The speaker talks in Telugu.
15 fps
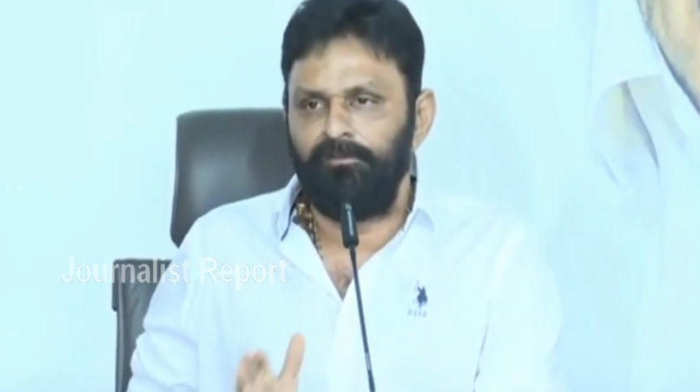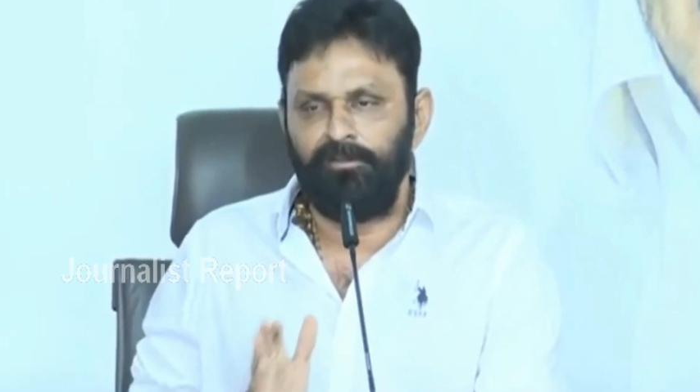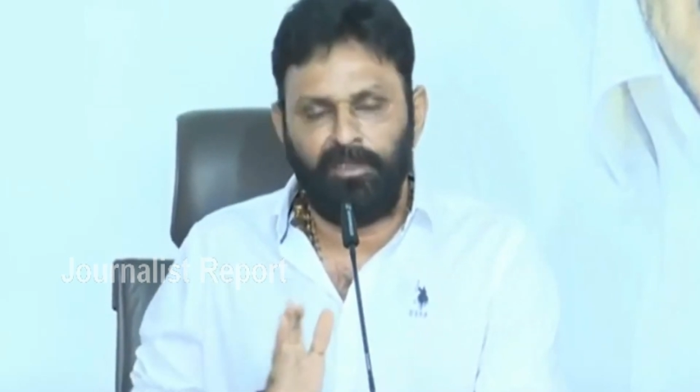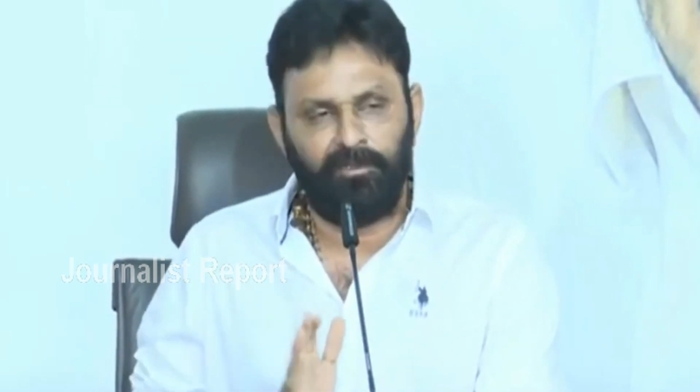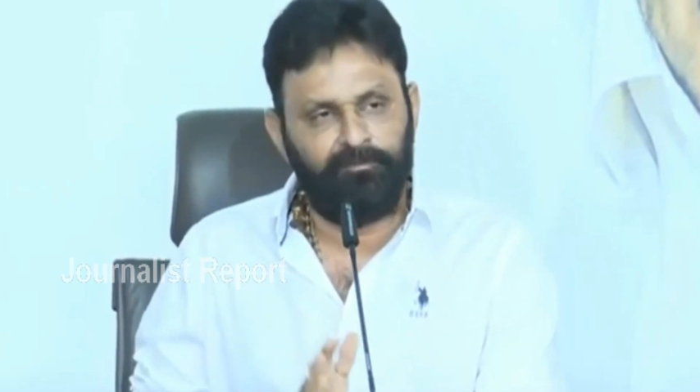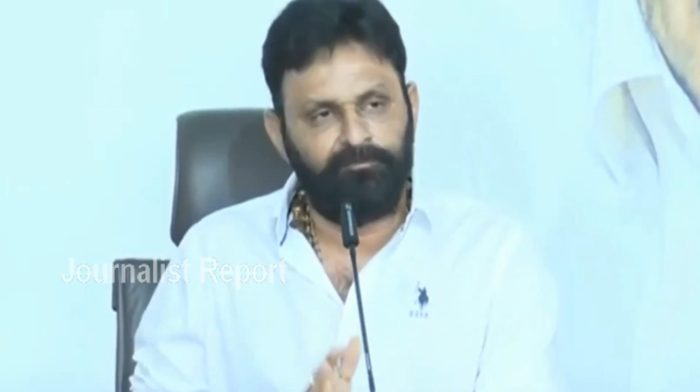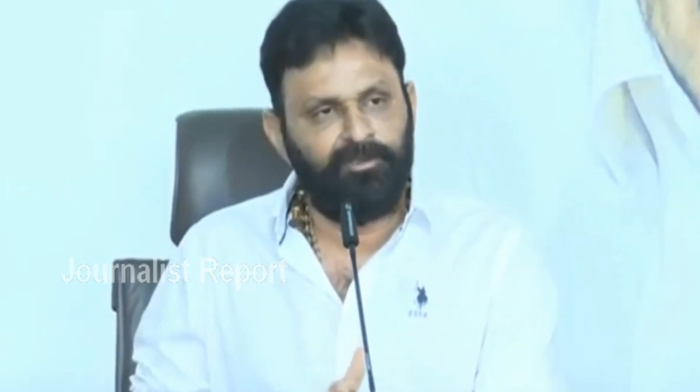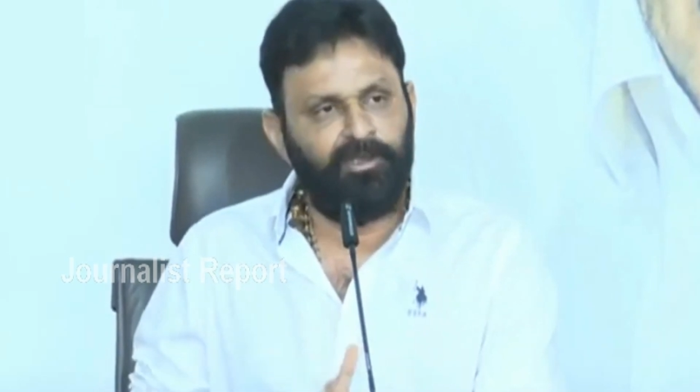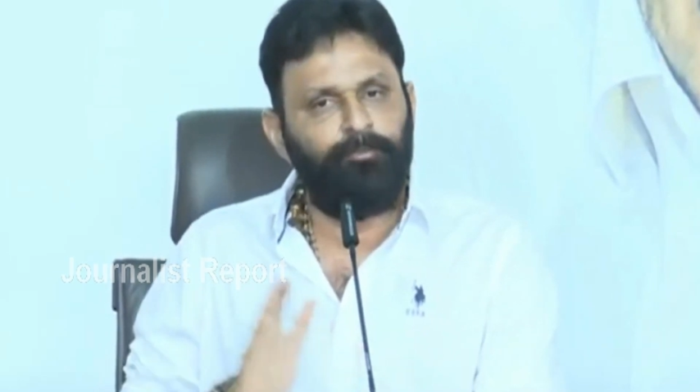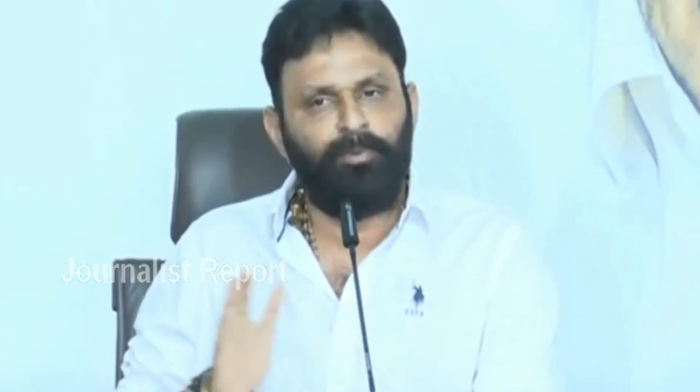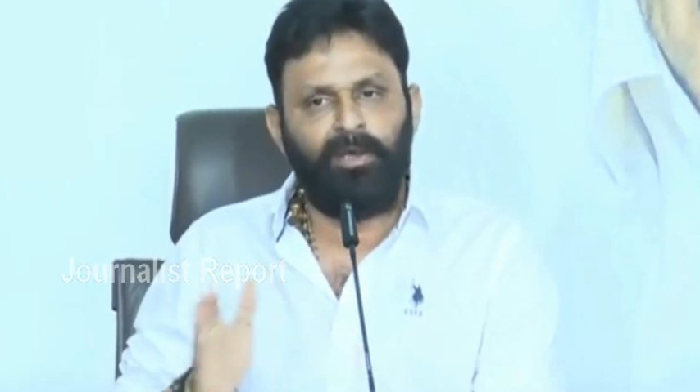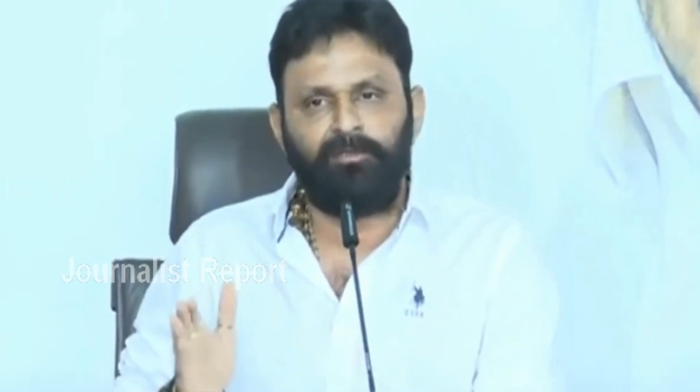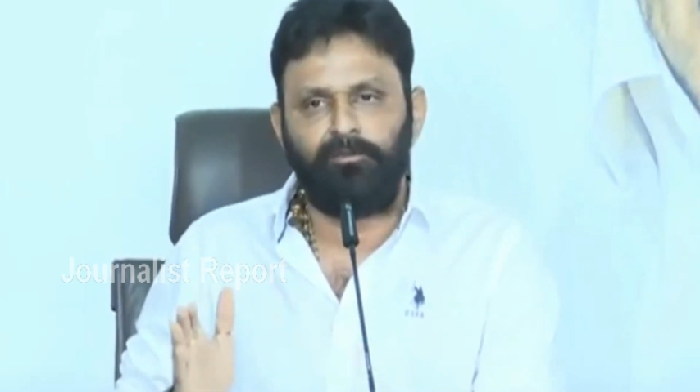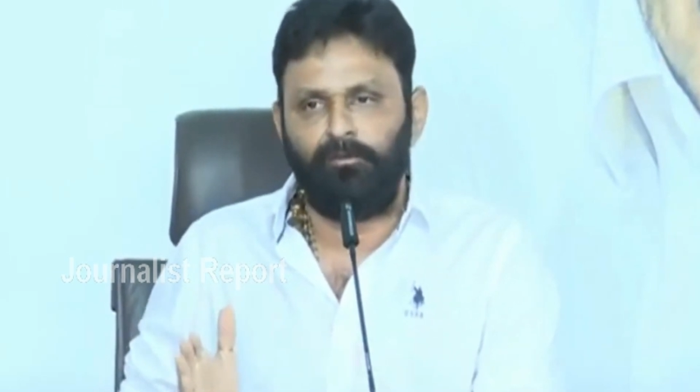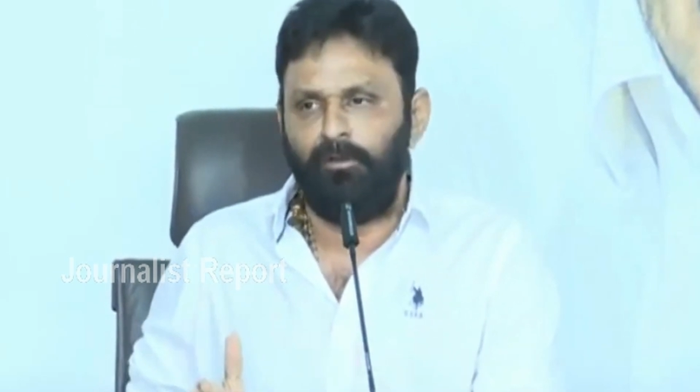జనసేన
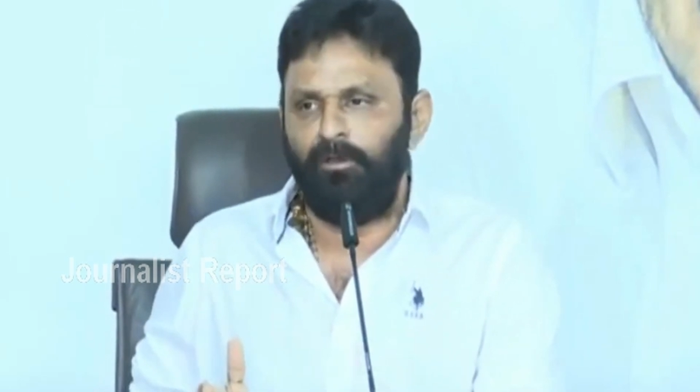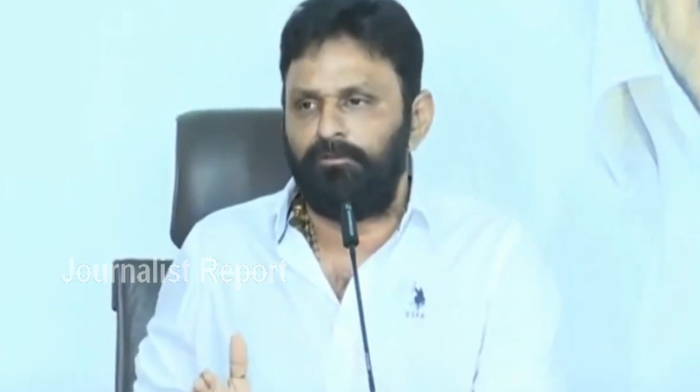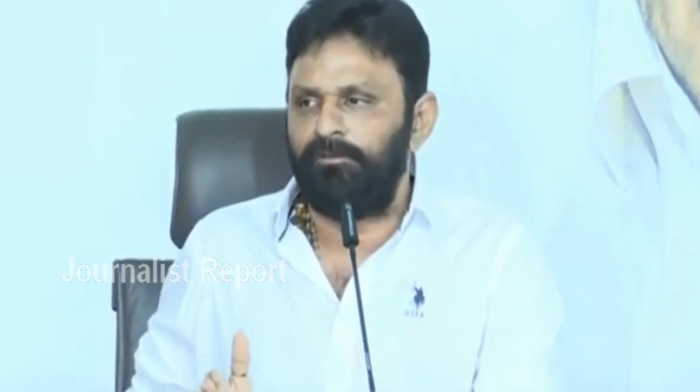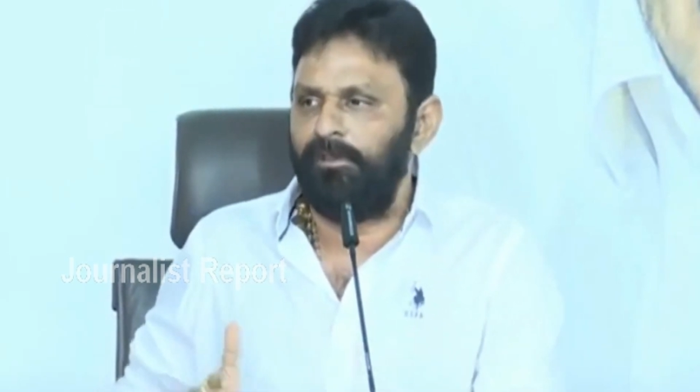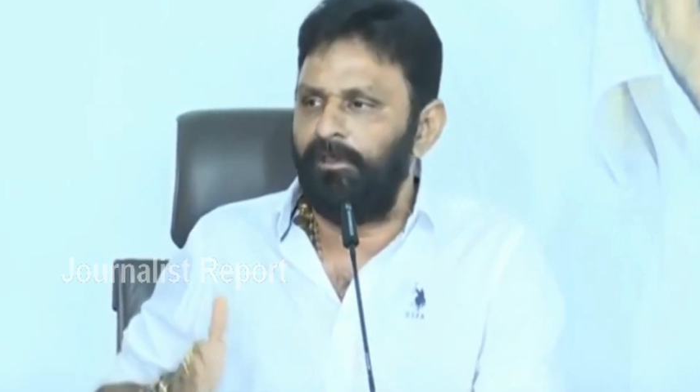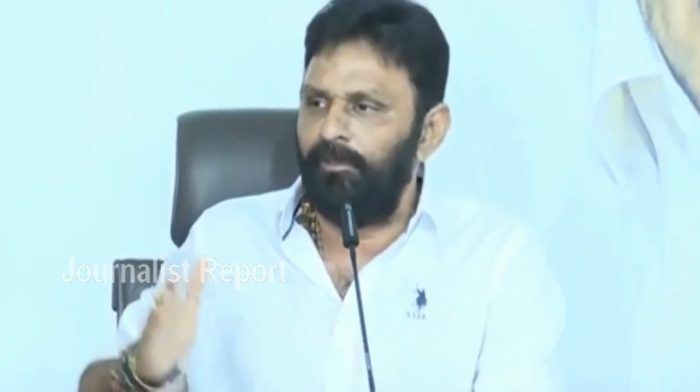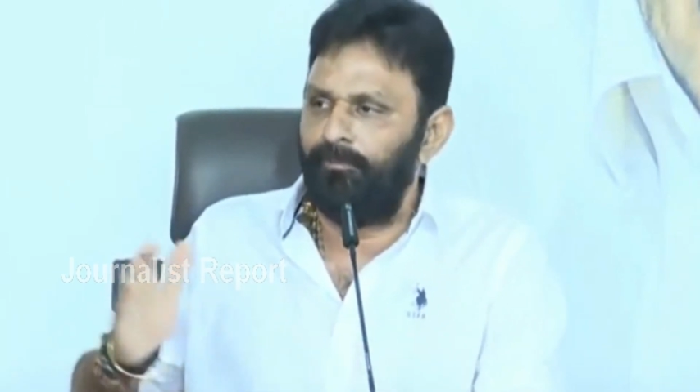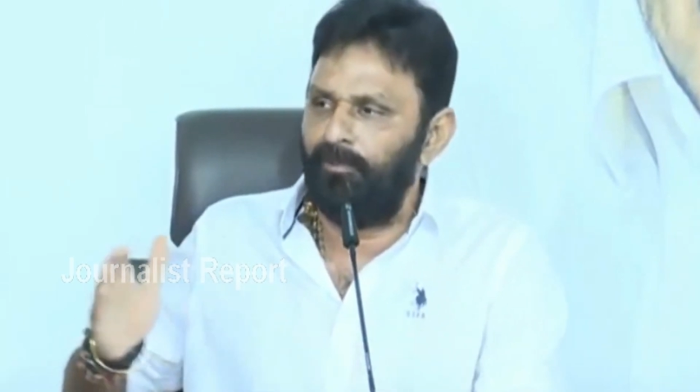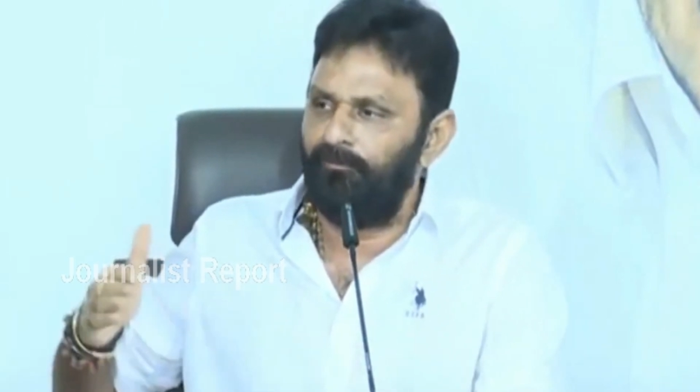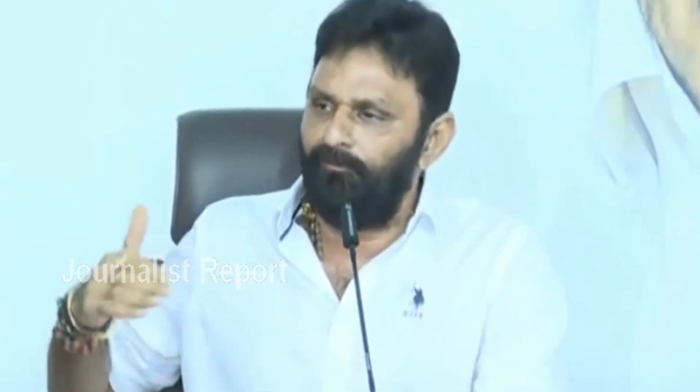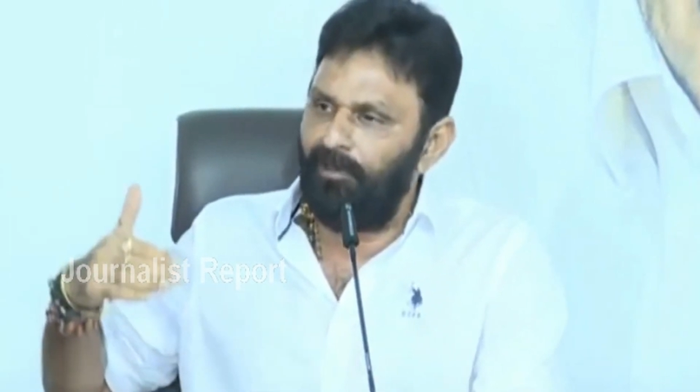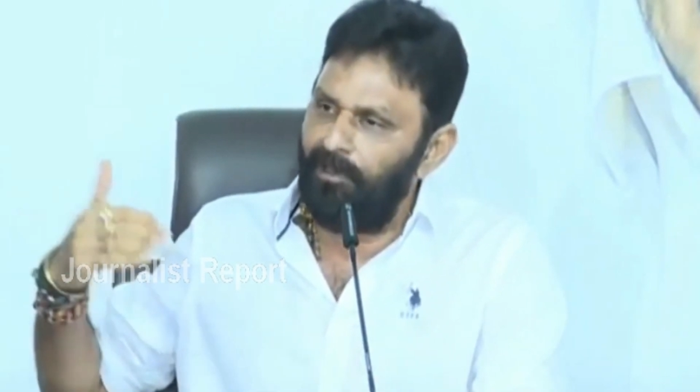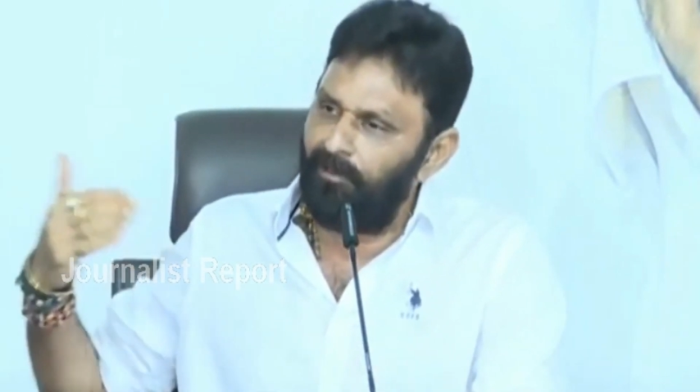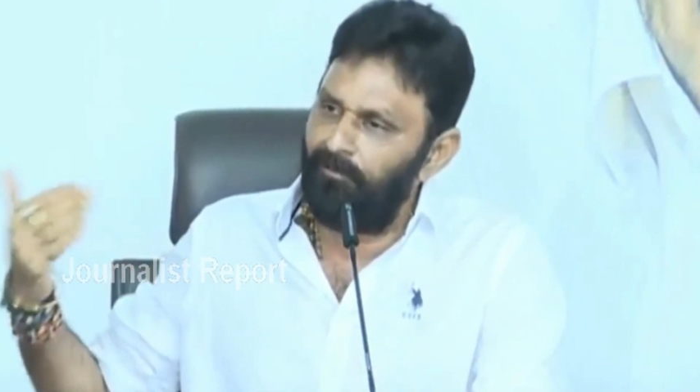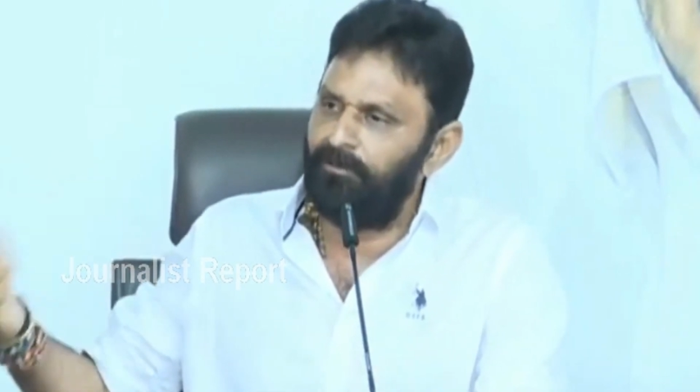పార్టీలో టీడీపీని
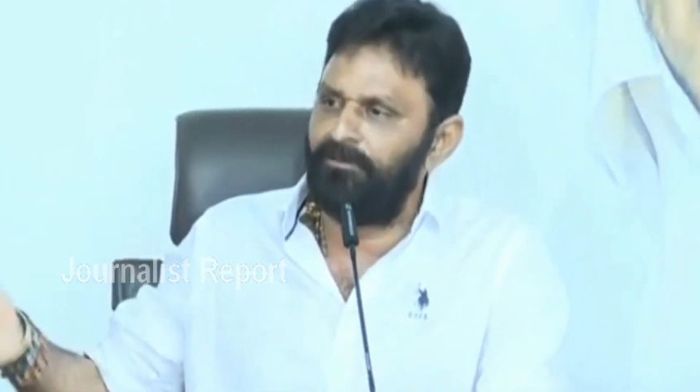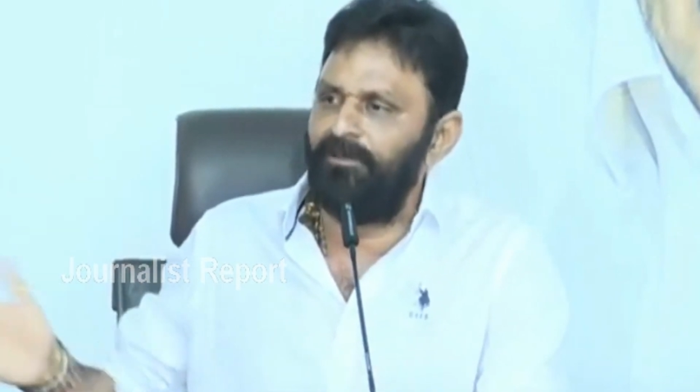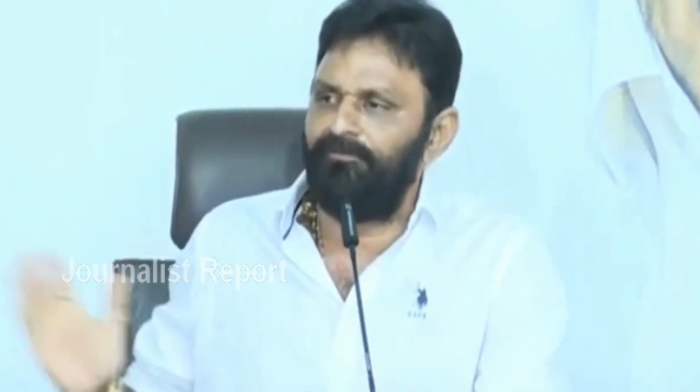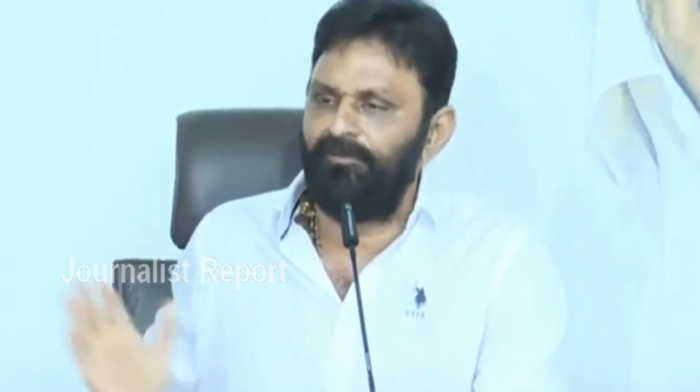విలీనం